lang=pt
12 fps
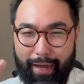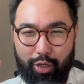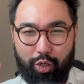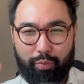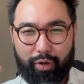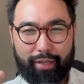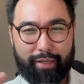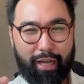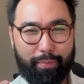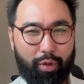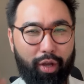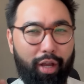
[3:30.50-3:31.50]
só por
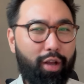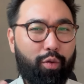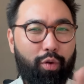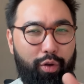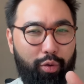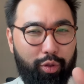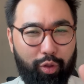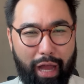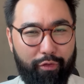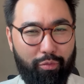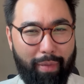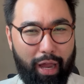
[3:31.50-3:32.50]
exemplo, quando eu
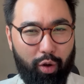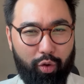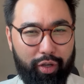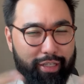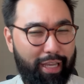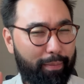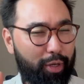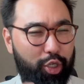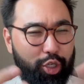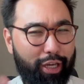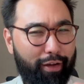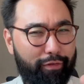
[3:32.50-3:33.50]
lavo uma louça, a
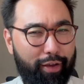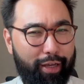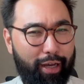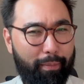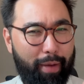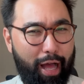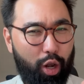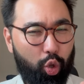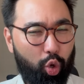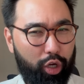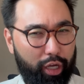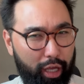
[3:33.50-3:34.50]
bichinha fica
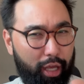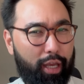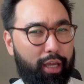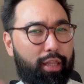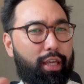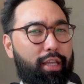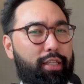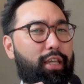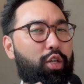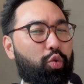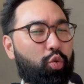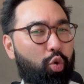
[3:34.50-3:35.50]
maluca e
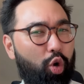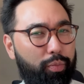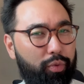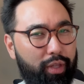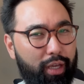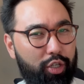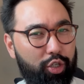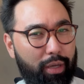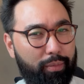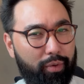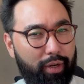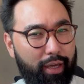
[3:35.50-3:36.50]
deseja o corpo desse
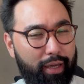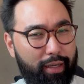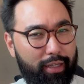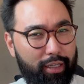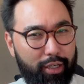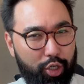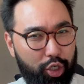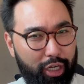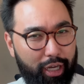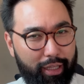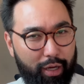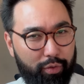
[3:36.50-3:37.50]
japonês e
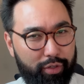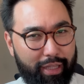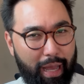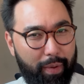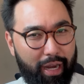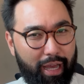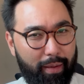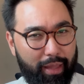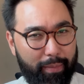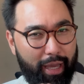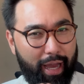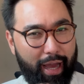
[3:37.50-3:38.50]
chega a dar uns tapas na, na,
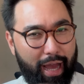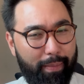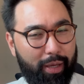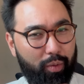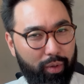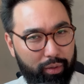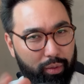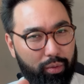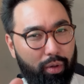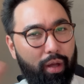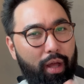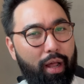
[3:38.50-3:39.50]
minha raba enquanto eu
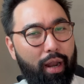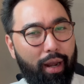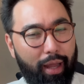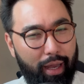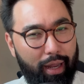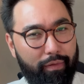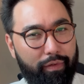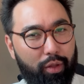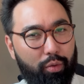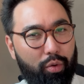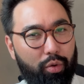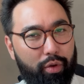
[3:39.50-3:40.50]
tô lá
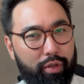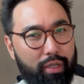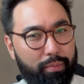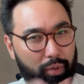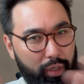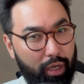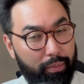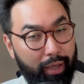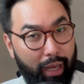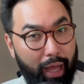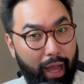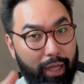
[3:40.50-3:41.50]
lavando louça. Por quê? Porque
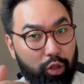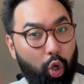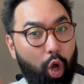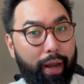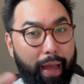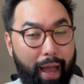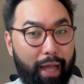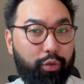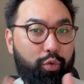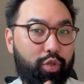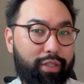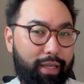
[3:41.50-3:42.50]
ela adora
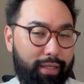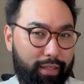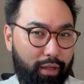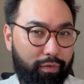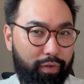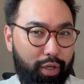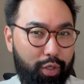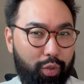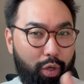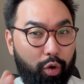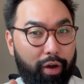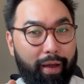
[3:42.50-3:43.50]
atos de serviço.
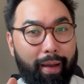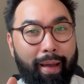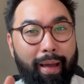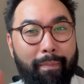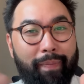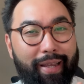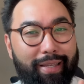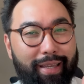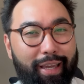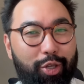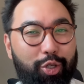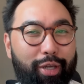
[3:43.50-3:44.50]
Agora,
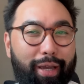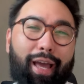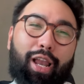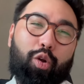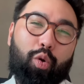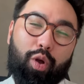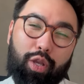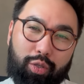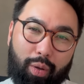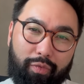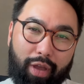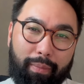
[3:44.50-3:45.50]
presente ela gosta,
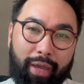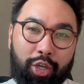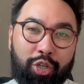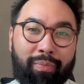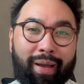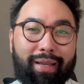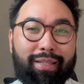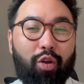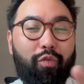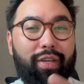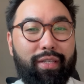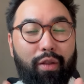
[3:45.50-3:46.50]
obviamente, mas
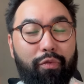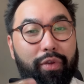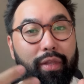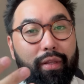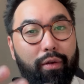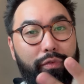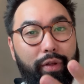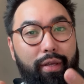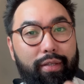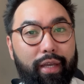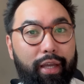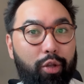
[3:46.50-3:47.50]
talvez ela não fique tão
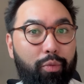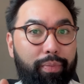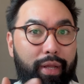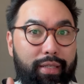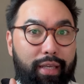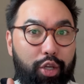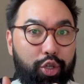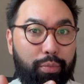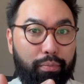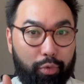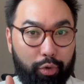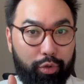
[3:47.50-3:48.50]
feliz ganhando um presente
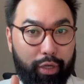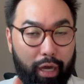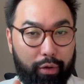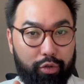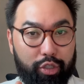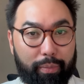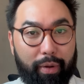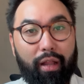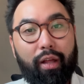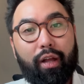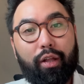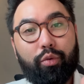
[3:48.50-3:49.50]
muito caro que eu já dei pra,
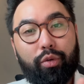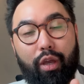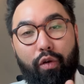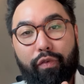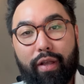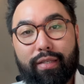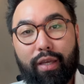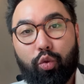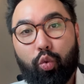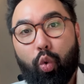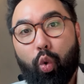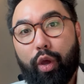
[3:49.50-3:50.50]
do que eu
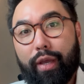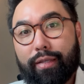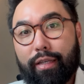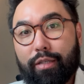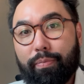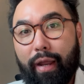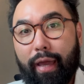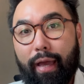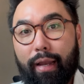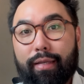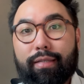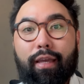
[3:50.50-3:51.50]
fazendo coisas para
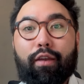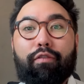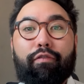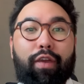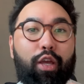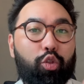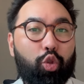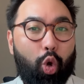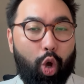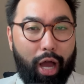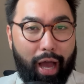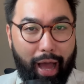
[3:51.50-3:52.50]
ela,
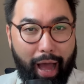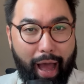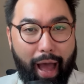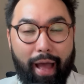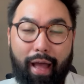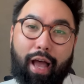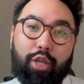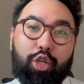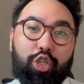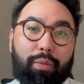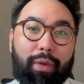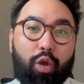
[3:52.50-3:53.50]
servindo ah, a
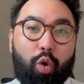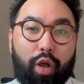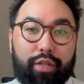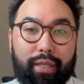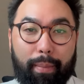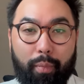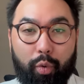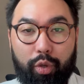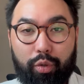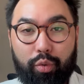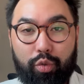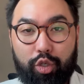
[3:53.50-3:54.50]
gente também gosta
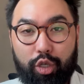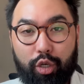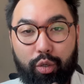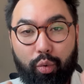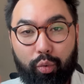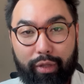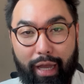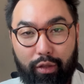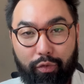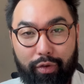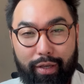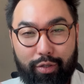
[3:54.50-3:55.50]
muito de contato
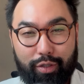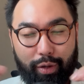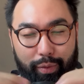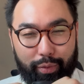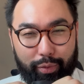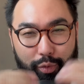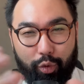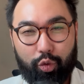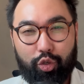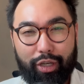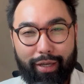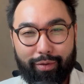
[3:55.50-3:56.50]
físico, estão
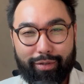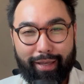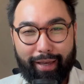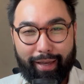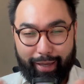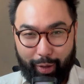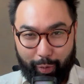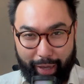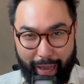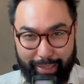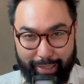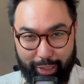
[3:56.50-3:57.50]
grudinhos, né? Que é o
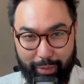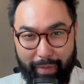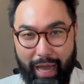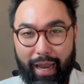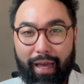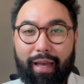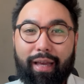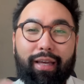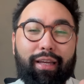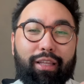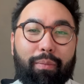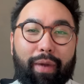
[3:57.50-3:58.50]
casca de bala.
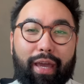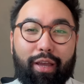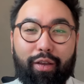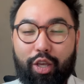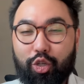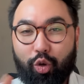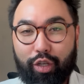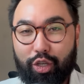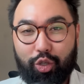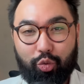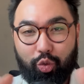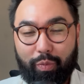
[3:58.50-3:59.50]
E também a gente gosta
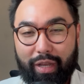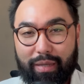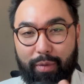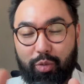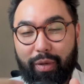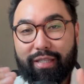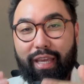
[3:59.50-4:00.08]
de tudo, basicamente. Mas